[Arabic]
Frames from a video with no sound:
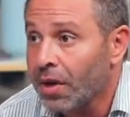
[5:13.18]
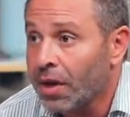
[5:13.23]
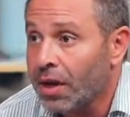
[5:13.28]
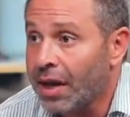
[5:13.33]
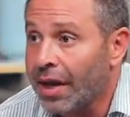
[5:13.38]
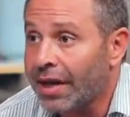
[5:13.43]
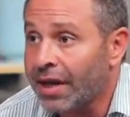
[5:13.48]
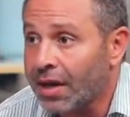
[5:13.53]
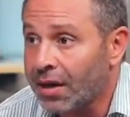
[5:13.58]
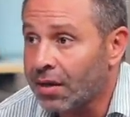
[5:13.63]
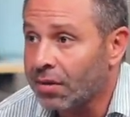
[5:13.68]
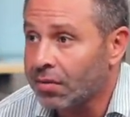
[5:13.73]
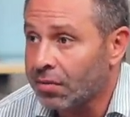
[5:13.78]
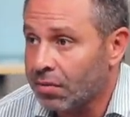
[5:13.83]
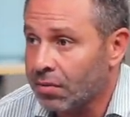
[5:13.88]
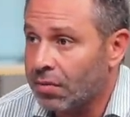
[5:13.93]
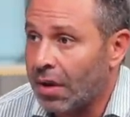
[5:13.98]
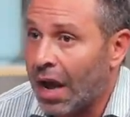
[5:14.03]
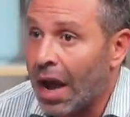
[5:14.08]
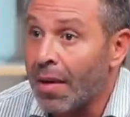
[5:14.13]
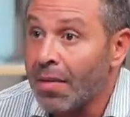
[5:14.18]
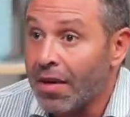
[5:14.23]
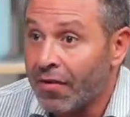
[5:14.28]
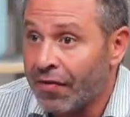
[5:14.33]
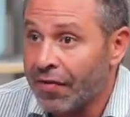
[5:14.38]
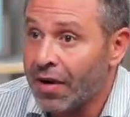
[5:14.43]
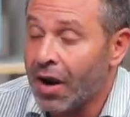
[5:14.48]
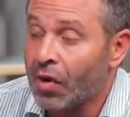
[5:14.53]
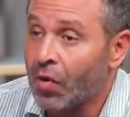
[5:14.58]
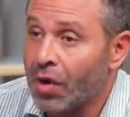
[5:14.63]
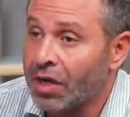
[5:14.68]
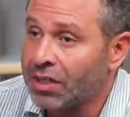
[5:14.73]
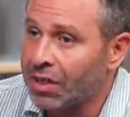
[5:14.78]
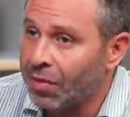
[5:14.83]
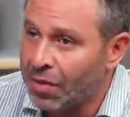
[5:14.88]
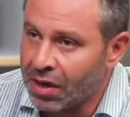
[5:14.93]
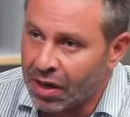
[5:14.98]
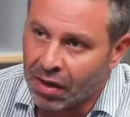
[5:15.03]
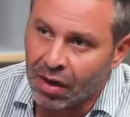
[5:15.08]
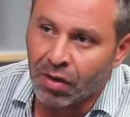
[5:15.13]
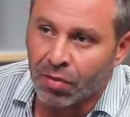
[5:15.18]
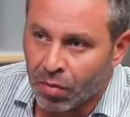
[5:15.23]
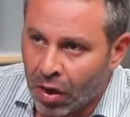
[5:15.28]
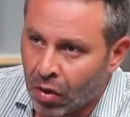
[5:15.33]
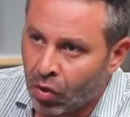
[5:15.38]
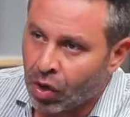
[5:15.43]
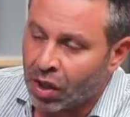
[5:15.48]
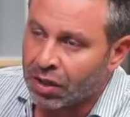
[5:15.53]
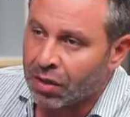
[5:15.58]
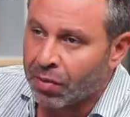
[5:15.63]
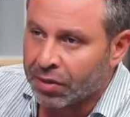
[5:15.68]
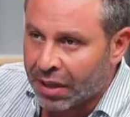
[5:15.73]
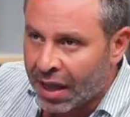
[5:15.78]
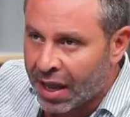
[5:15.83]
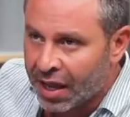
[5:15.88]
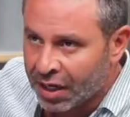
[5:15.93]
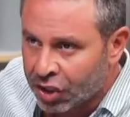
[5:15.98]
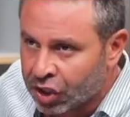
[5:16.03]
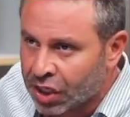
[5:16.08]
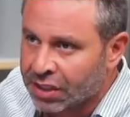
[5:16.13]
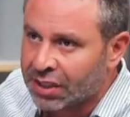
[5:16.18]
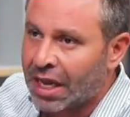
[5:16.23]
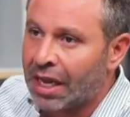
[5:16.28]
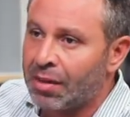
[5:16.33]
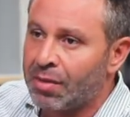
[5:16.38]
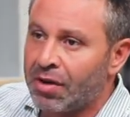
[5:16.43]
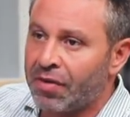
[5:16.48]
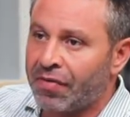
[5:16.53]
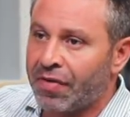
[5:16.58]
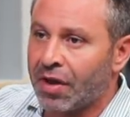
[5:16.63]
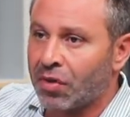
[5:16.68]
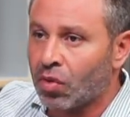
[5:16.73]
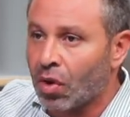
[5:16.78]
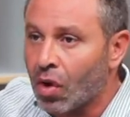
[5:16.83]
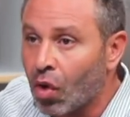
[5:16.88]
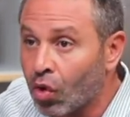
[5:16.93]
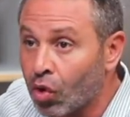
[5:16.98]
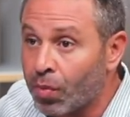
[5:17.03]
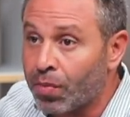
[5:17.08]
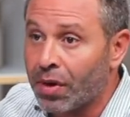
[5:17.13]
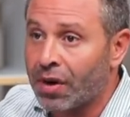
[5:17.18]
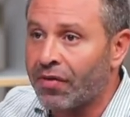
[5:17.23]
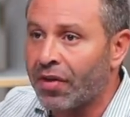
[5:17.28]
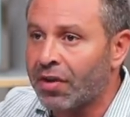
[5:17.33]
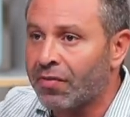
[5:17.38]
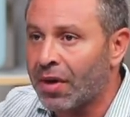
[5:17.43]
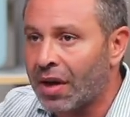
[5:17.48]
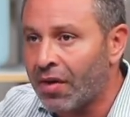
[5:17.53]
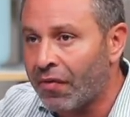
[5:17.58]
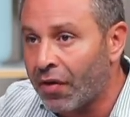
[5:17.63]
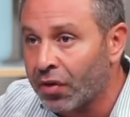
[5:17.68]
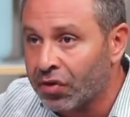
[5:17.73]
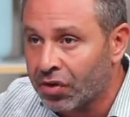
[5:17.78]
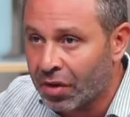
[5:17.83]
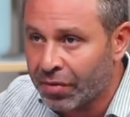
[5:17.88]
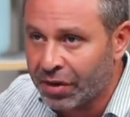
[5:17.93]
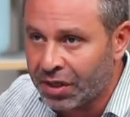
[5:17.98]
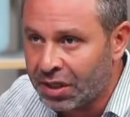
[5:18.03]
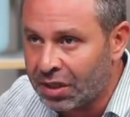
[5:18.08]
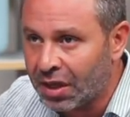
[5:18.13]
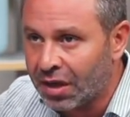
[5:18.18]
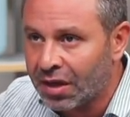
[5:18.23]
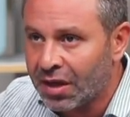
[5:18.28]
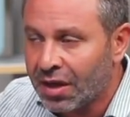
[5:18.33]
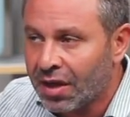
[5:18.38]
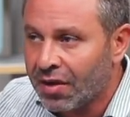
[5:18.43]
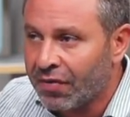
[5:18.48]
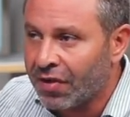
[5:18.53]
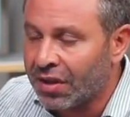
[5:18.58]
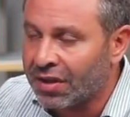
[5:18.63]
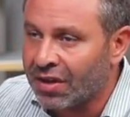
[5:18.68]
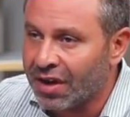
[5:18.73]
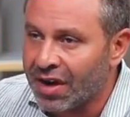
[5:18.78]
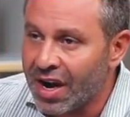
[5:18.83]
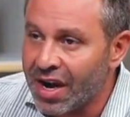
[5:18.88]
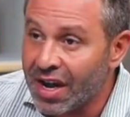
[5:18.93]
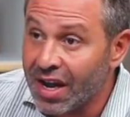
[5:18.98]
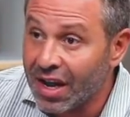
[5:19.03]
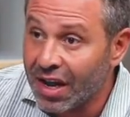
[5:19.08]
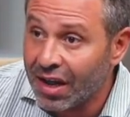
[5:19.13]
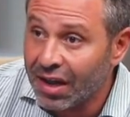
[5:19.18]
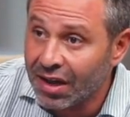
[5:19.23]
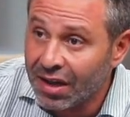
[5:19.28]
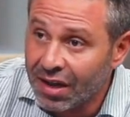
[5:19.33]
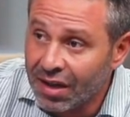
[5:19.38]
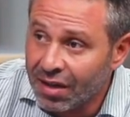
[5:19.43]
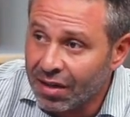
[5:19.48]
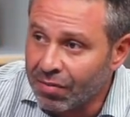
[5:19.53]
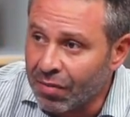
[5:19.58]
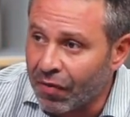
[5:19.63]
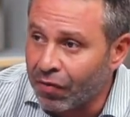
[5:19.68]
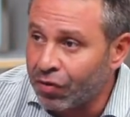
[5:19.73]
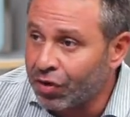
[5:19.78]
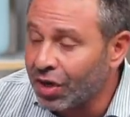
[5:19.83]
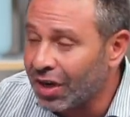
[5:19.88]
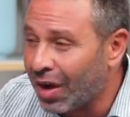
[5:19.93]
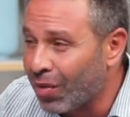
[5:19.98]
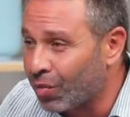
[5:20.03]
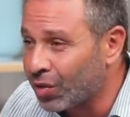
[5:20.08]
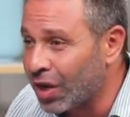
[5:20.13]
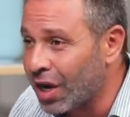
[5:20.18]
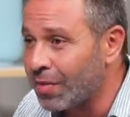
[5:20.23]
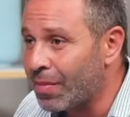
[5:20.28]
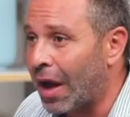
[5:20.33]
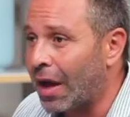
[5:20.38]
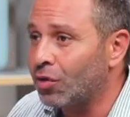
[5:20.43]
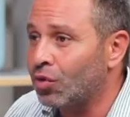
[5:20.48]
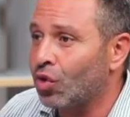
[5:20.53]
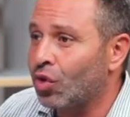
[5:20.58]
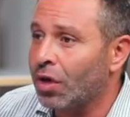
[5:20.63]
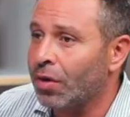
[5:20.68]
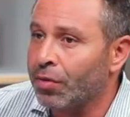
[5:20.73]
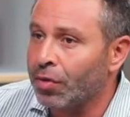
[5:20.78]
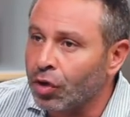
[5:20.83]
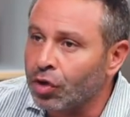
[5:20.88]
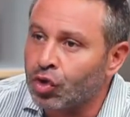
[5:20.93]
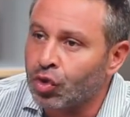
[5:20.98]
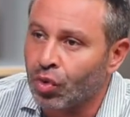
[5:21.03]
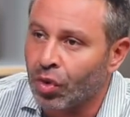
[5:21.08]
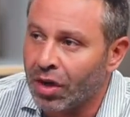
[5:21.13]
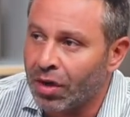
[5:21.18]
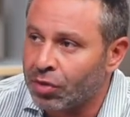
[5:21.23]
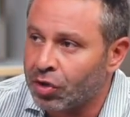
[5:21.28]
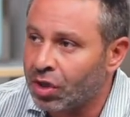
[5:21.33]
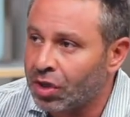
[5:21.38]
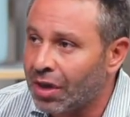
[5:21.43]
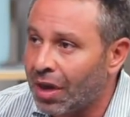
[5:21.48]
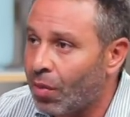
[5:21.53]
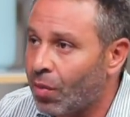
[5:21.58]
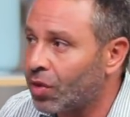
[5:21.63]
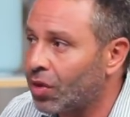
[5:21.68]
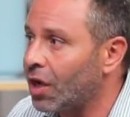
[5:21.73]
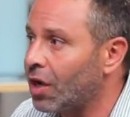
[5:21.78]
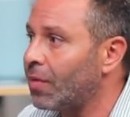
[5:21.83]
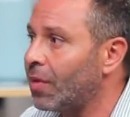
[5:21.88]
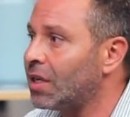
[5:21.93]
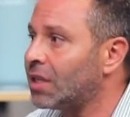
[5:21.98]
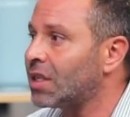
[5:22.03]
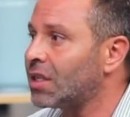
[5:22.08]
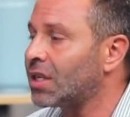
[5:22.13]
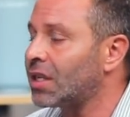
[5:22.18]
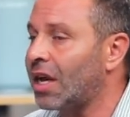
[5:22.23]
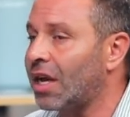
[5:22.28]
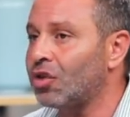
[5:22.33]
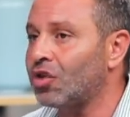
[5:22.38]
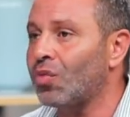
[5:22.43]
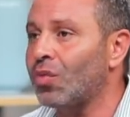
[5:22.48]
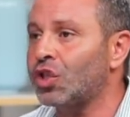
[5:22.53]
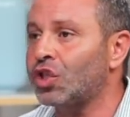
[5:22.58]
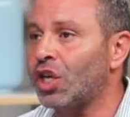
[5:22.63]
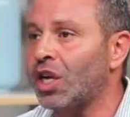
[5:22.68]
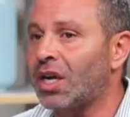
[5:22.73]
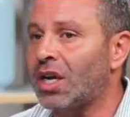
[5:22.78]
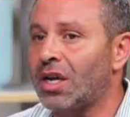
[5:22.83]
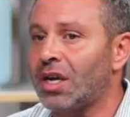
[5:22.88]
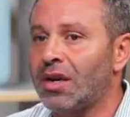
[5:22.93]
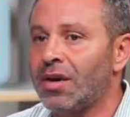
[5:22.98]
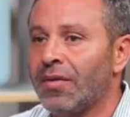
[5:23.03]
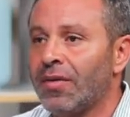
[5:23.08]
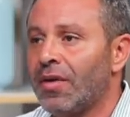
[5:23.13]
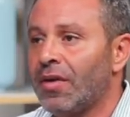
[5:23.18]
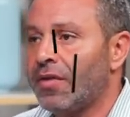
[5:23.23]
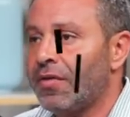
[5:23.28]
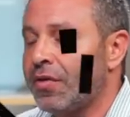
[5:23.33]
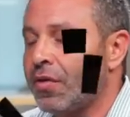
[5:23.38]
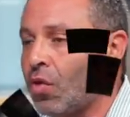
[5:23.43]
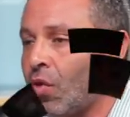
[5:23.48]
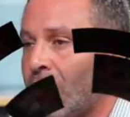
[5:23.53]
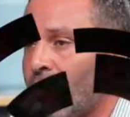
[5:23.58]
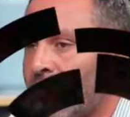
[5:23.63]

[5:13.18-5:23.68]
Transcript: لكن عمل فرقه كويسه من هولندا ما تاهلتش كاس العالم اللي فات ولا اوروبا اللي فات بقى لها فتره بعيده فانت راجع المفروض ترجع مدرب عنده خبرات شويه مش ترجع مدرب اساسا عنده مشاكل في كل